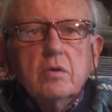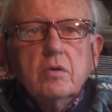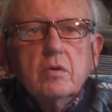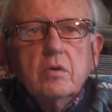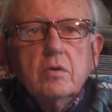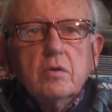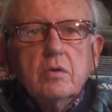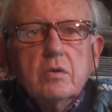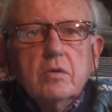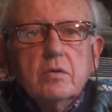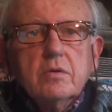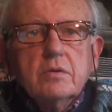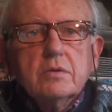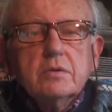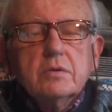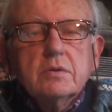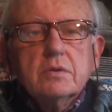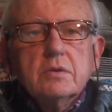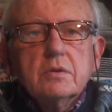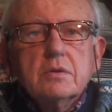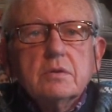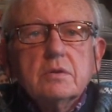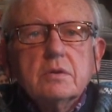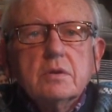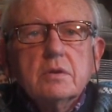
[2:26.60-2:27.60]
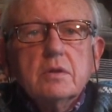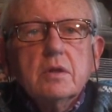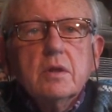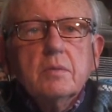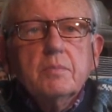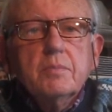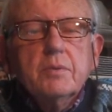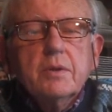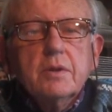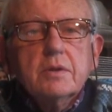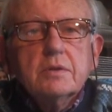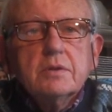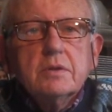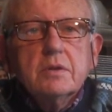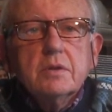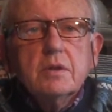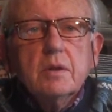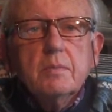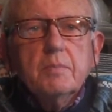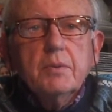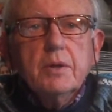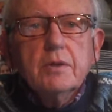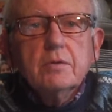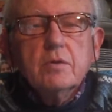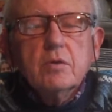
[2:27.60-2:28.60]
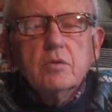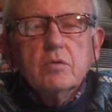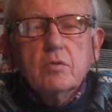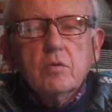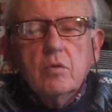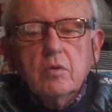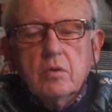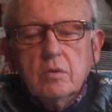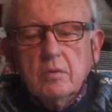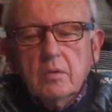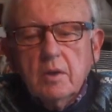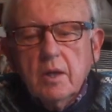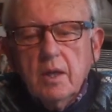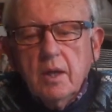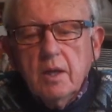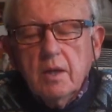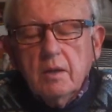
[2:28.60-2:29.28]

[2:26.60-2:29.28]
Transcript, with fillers: euh, ce n'est pas, notre rôle.